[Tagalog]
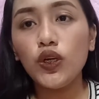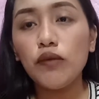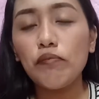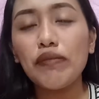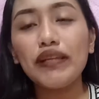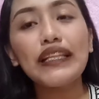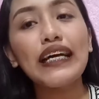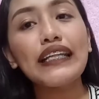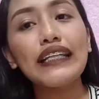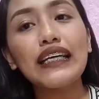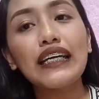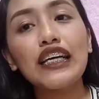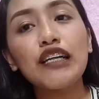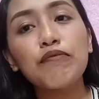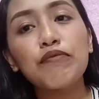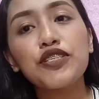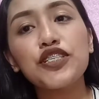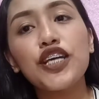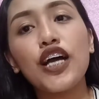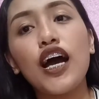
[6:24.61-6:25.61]
patatanggal
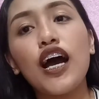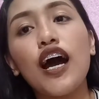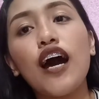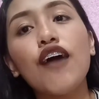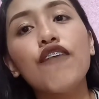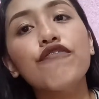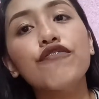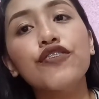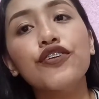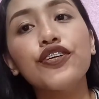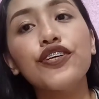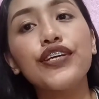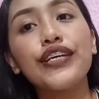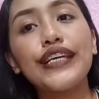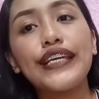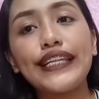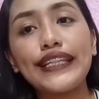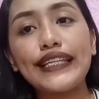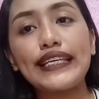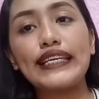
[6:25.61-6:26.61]
ba siya after
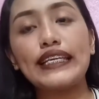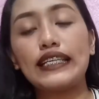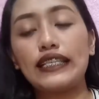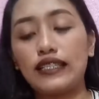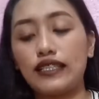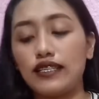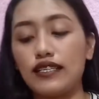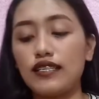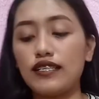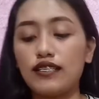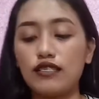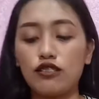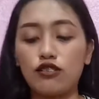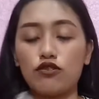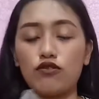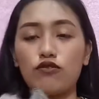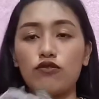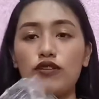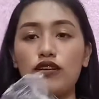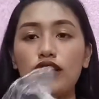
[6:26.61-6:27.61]
eating.
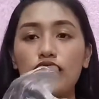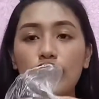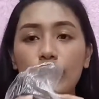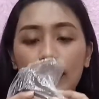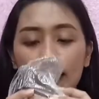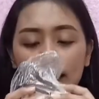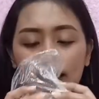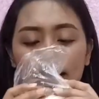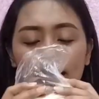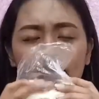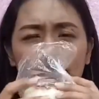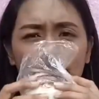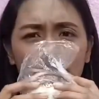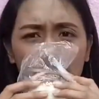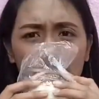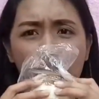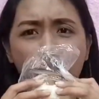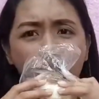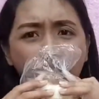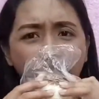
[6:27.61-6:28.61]
Eat!